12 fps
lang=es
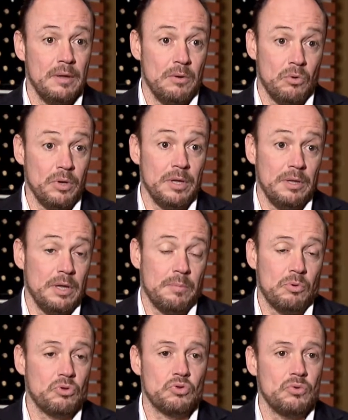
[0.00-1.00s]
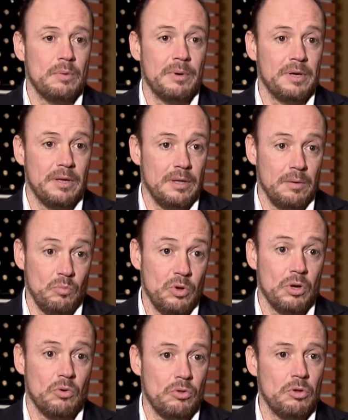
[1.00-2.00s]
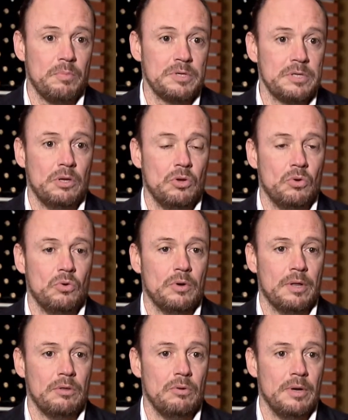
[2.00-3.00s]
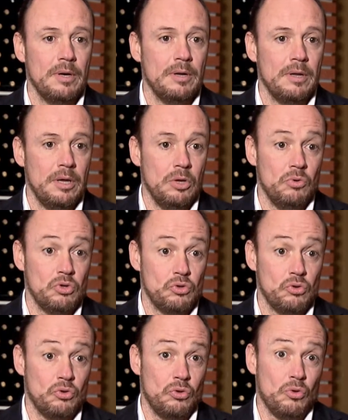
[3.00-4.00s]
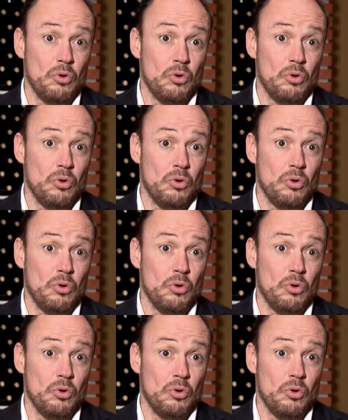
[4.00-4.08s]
Hoy en día Protos es una marca de muy reconocido prestigio nacional y nuestro